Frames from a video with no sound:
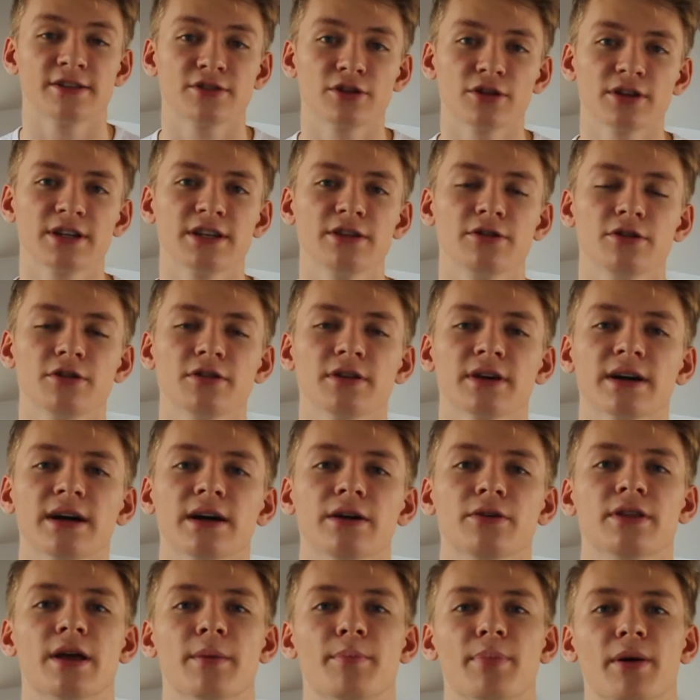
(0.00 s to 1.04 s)
ce qui
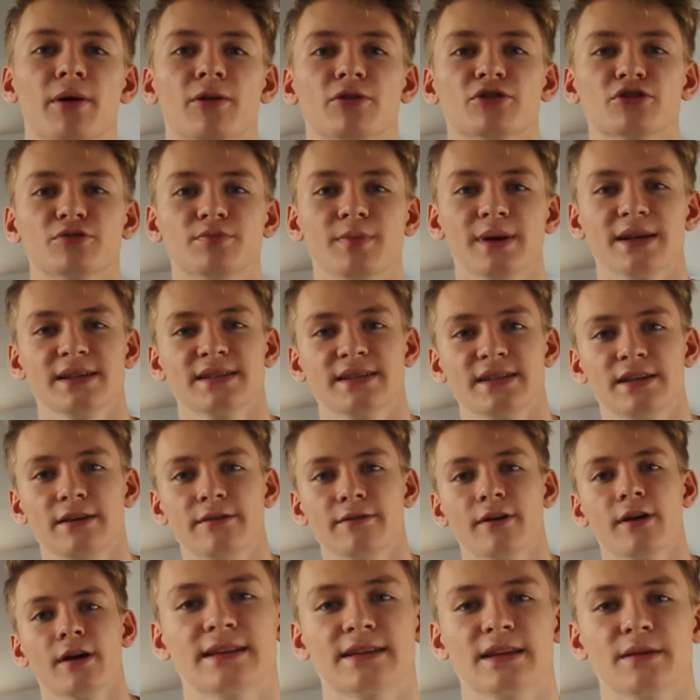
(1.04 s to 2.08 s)
donnera une apparence
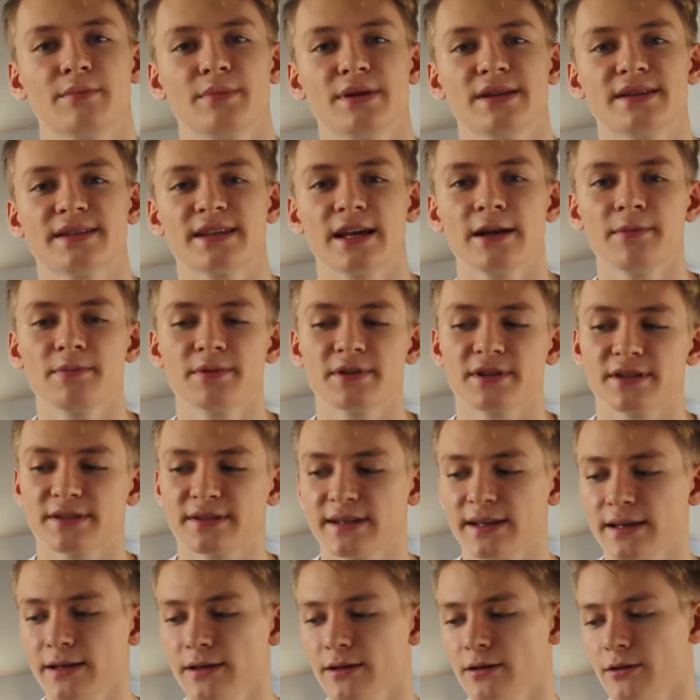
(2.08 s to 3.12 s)
massive à tes biceps,
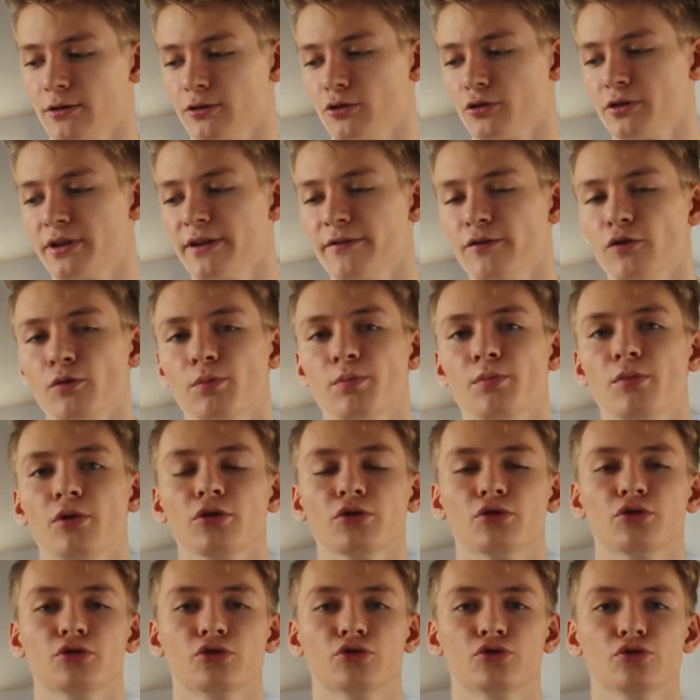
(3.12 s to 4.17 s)
c'est le développement
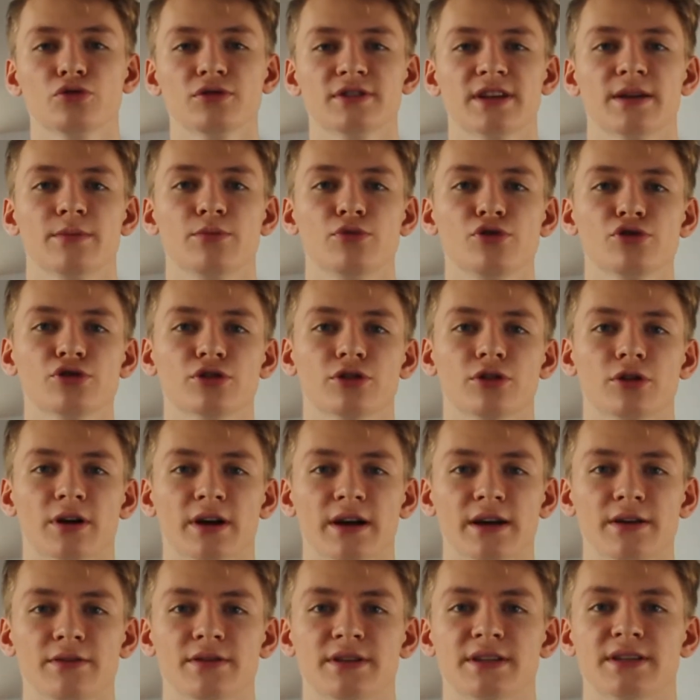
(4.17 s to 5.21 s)
de tous ces muscles
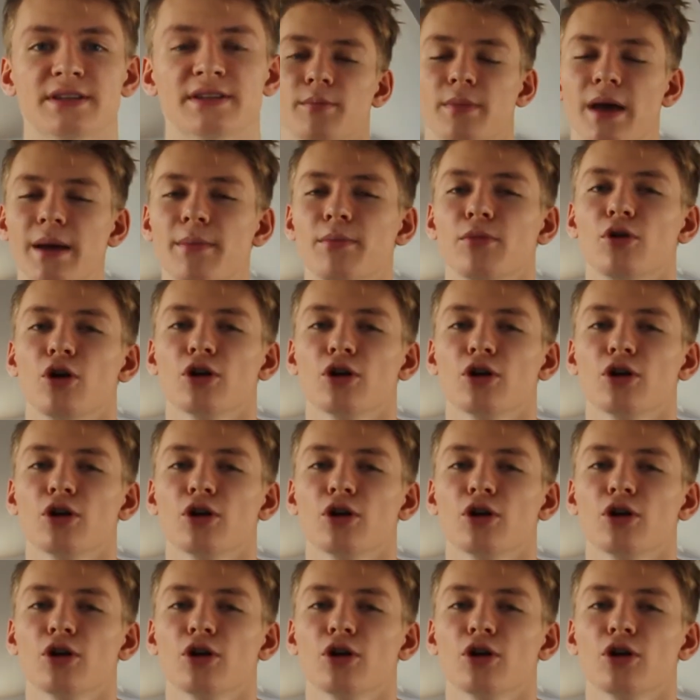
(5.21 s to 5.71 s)
réunis. Même